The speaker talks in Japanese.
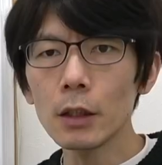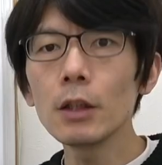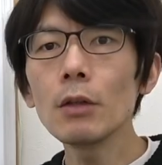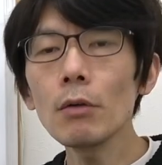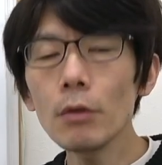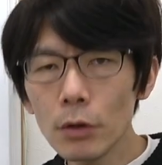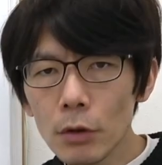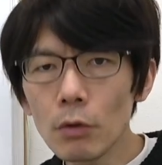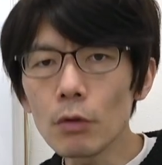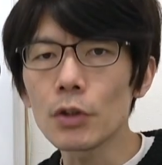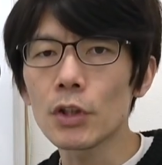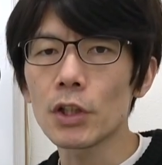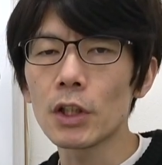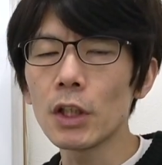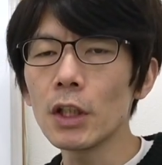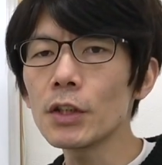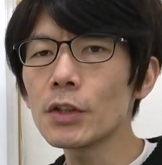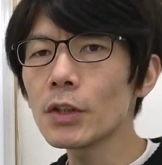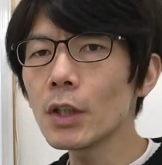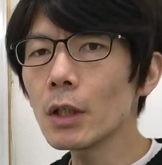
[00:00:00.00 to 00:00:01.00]
いよいよ
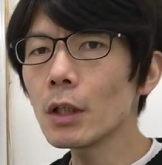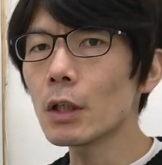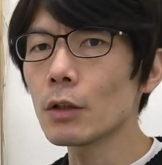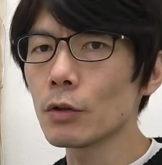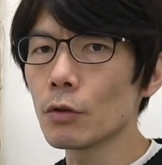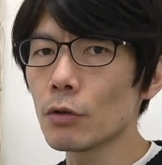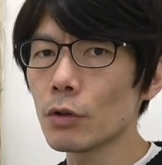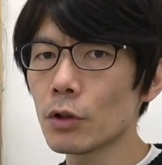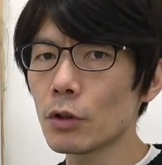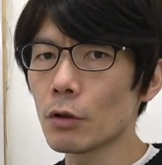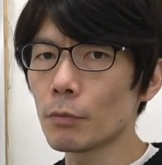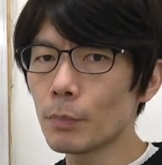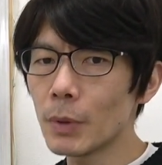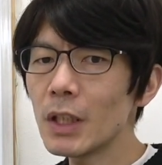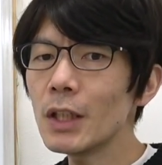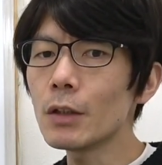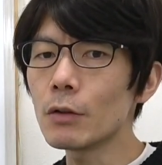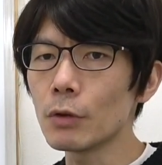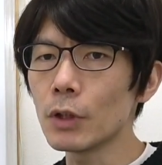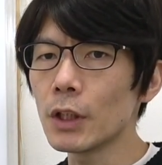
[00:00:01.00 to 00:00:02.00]
私立大学入試の
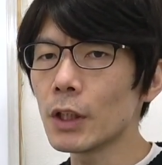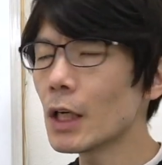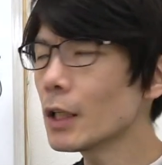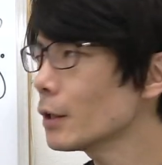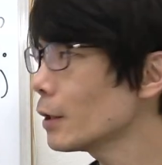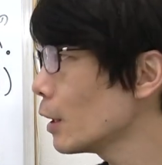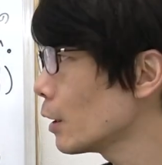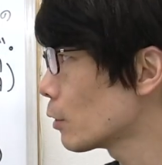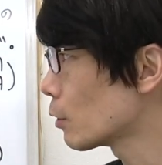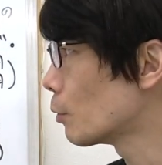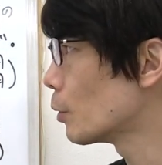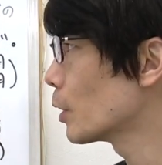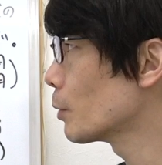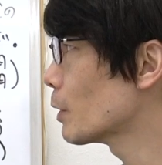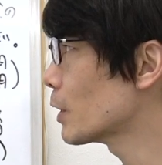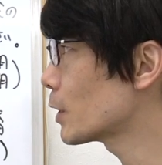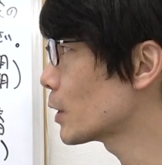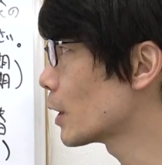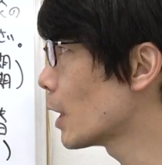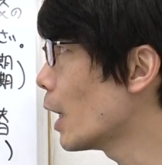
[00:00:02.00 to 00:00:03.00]
ピークになってると思い
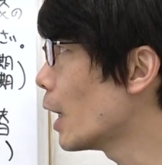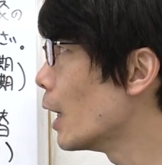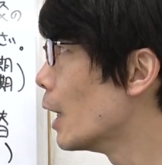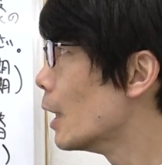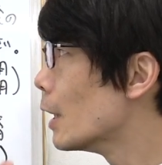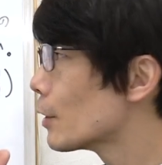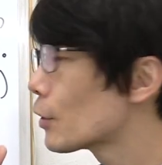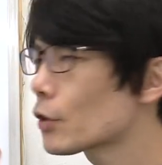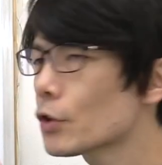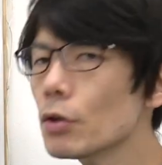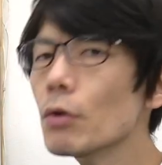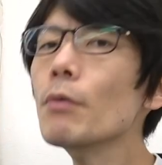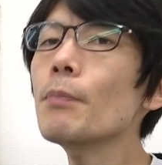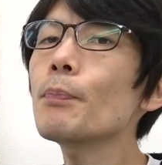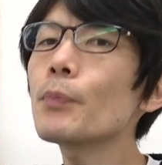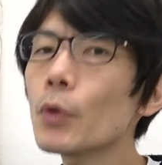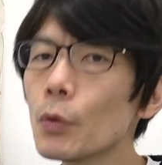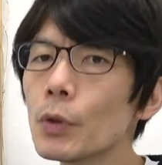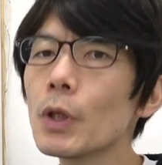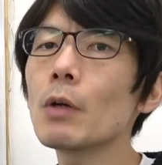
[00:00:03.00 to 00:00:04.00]
ますがちょっ
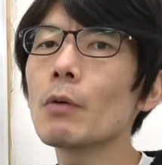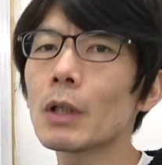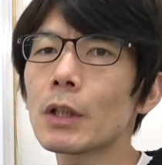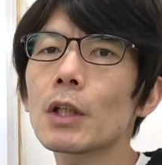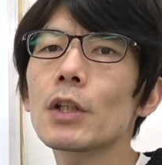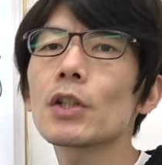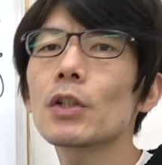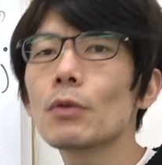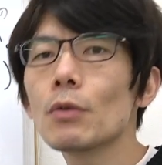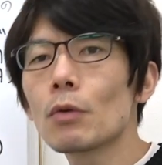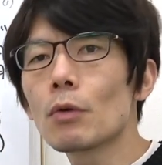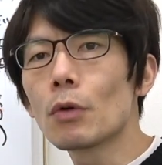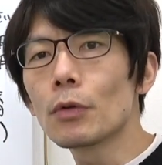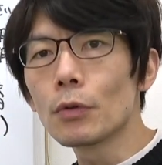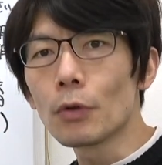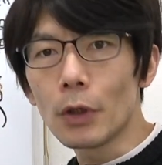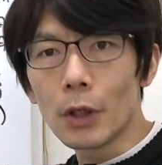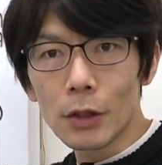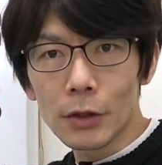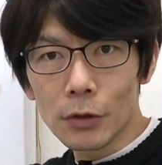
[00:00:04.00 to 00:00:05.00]
とね私のこ
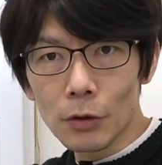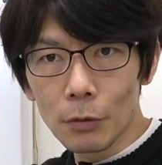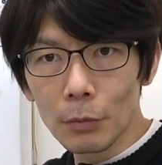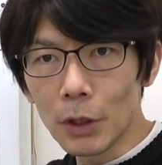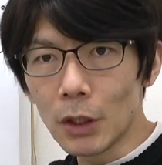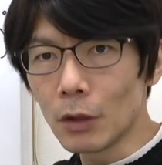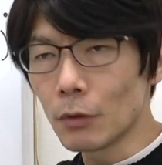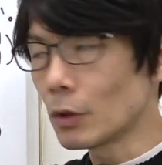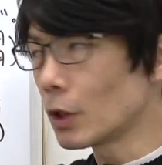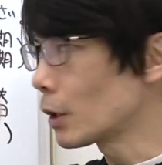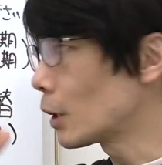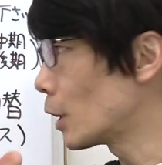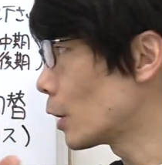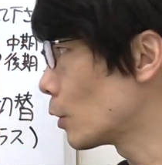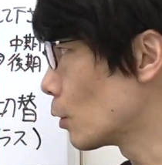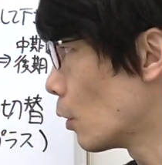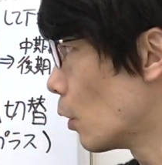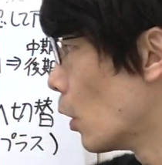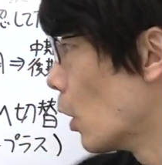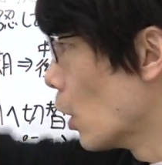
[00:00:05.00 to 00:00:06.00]
の映像を見てくれた
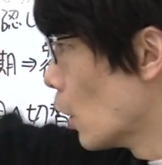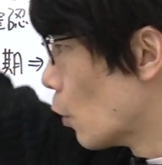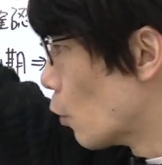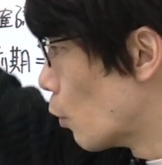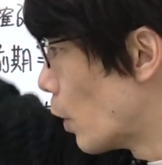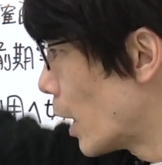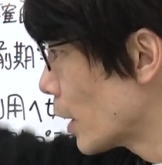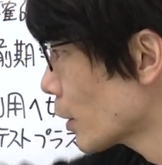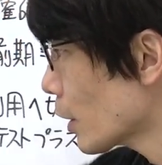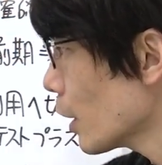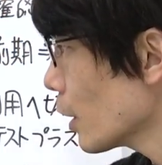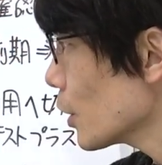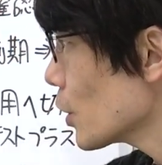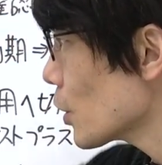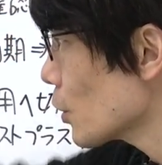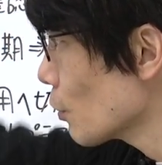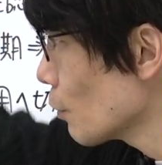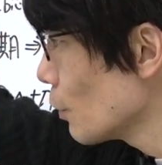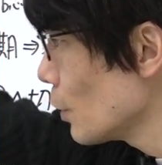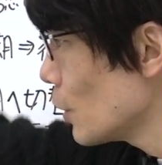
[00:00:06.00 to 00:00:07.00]
人
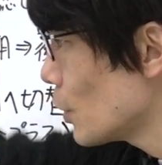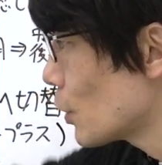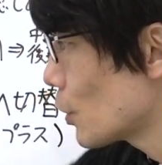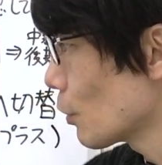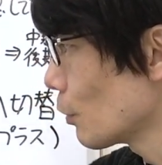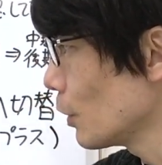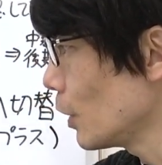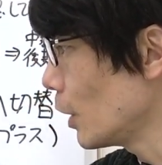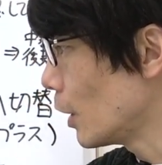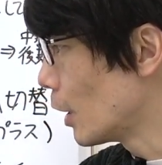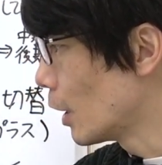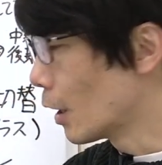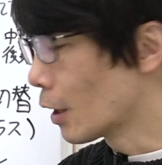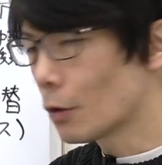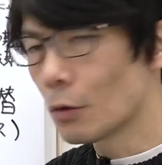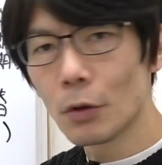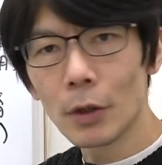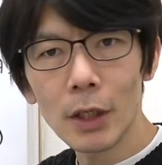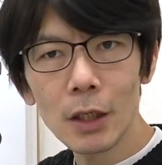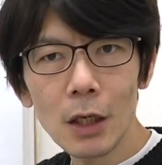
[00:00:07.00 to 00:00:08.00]
私と一緒に
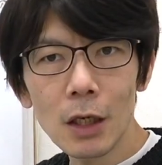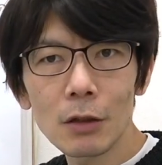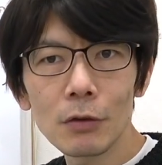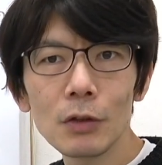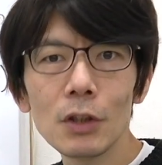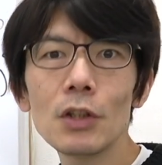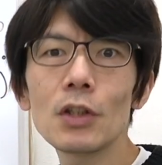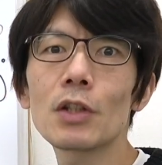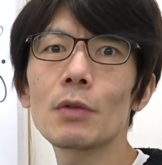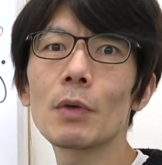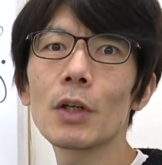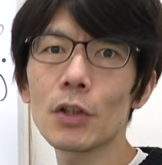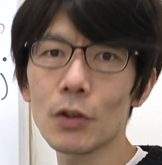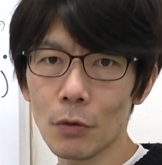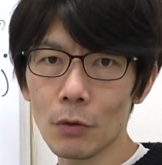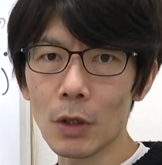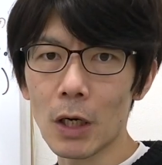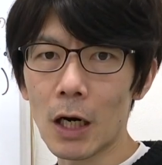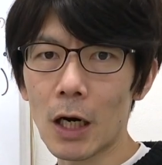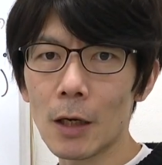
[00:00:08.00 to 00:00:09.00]
これ確認しま
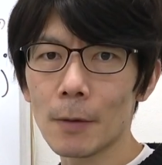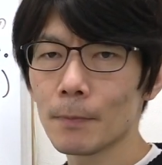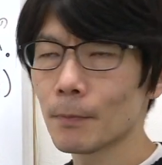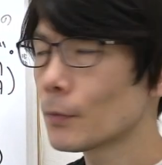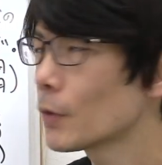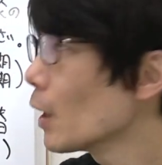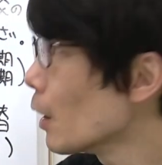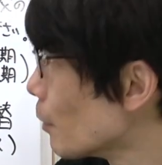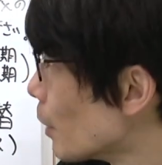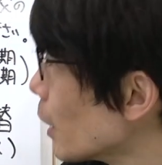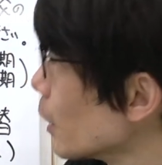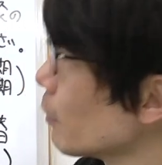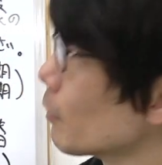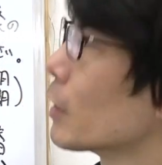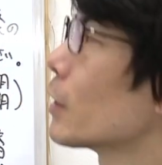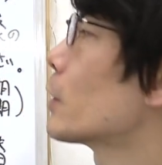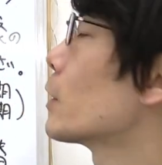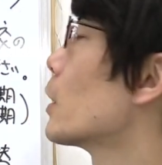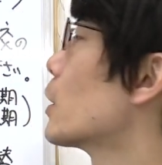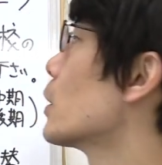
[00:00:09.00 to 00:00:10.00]
しょうかでは参り
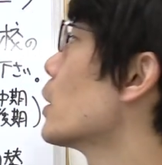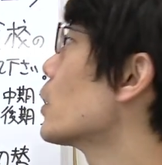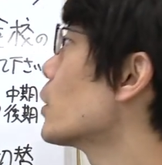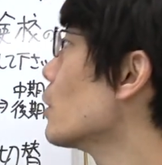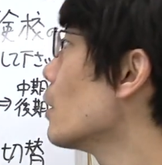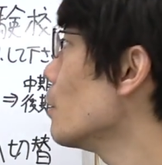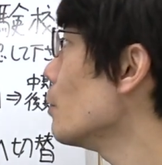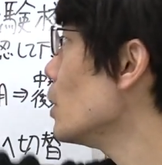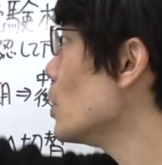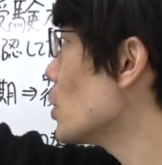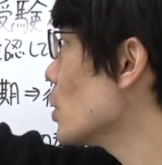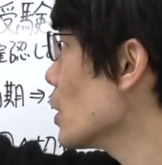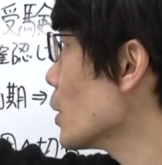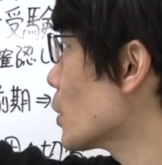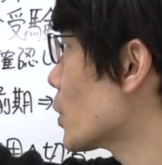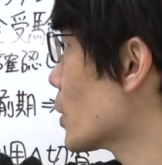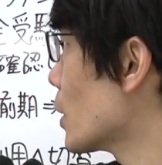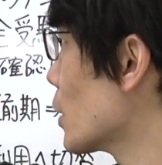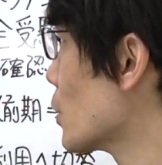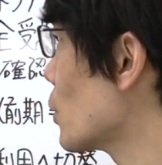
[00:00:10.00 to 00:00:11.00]
ます撮影日1
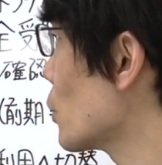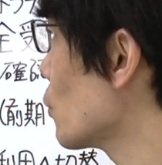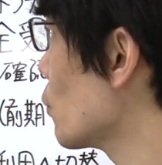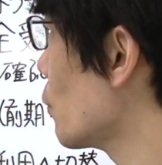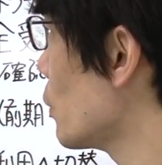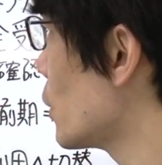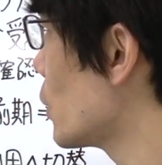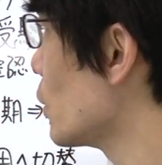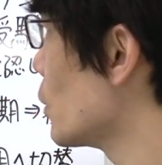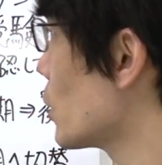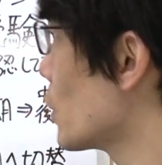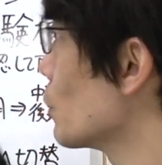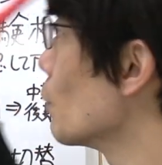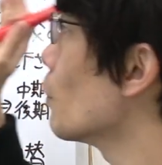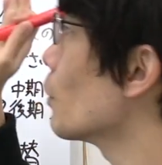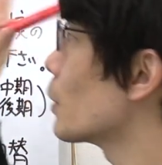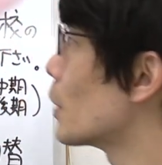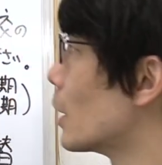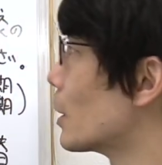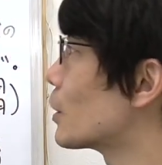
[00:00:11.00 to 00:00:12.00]
月31日
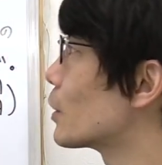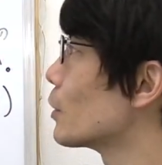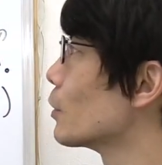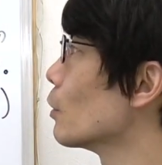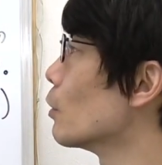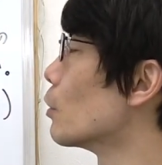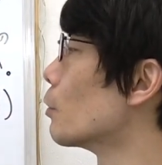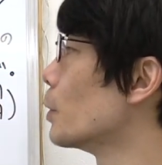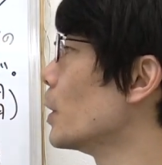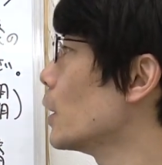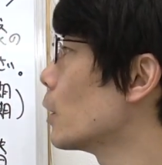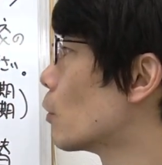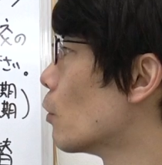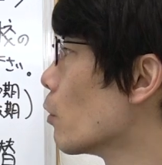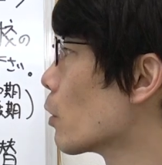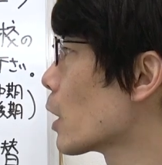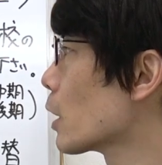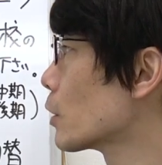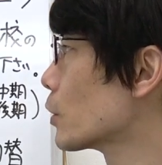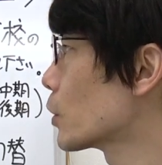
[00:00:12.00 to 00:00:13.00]
の月曜日
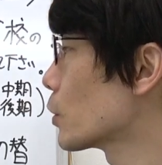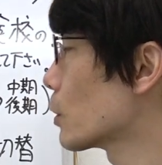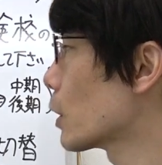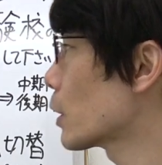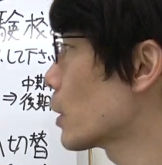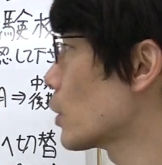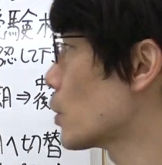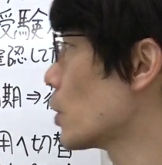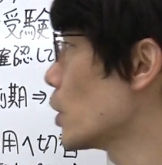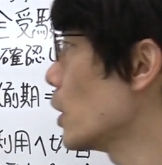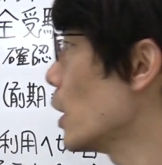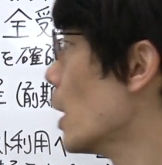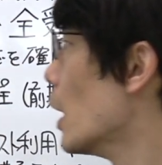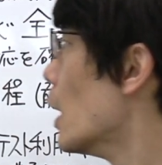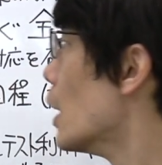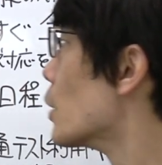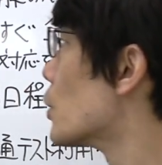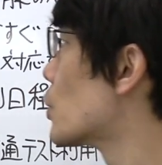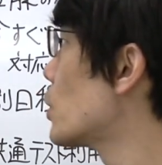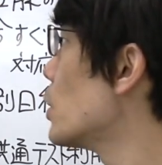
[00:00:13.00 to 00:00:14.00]
合格育て時
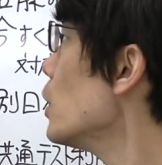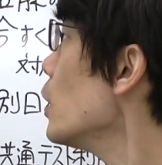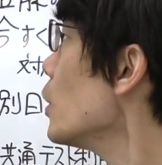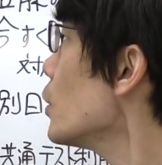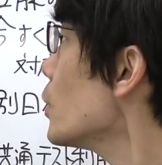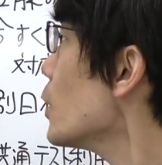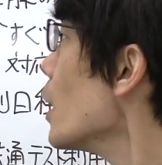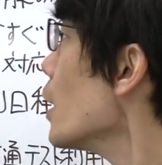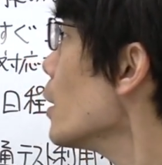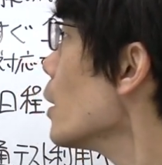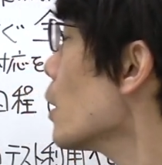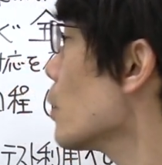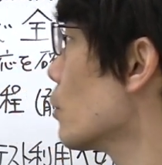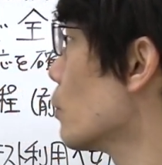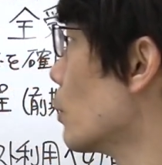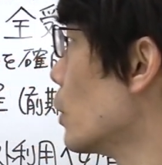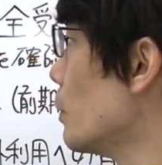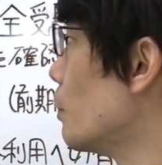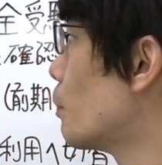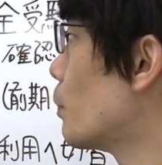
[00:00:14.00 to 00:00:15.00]
私立大学
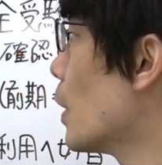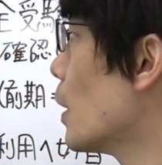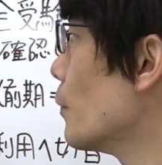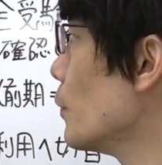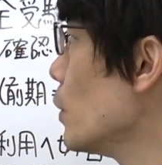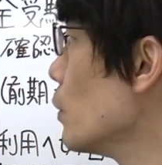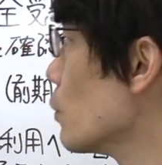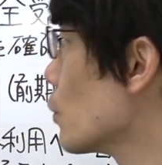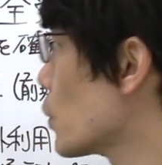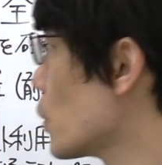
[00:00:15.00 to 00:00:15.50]
の一般入